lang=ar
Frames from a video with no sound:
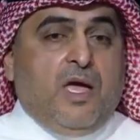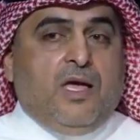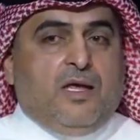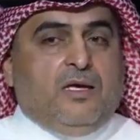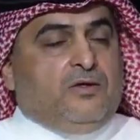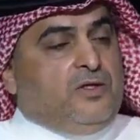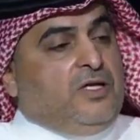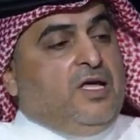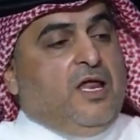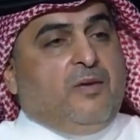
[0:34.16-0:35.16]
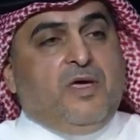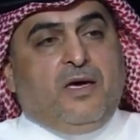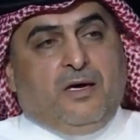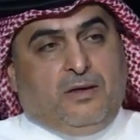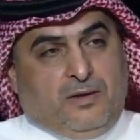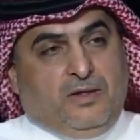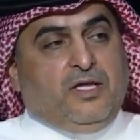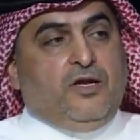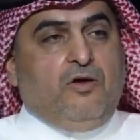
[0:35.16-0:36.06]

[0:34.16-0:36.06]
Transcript: ما ادري تلقى له بيعه انت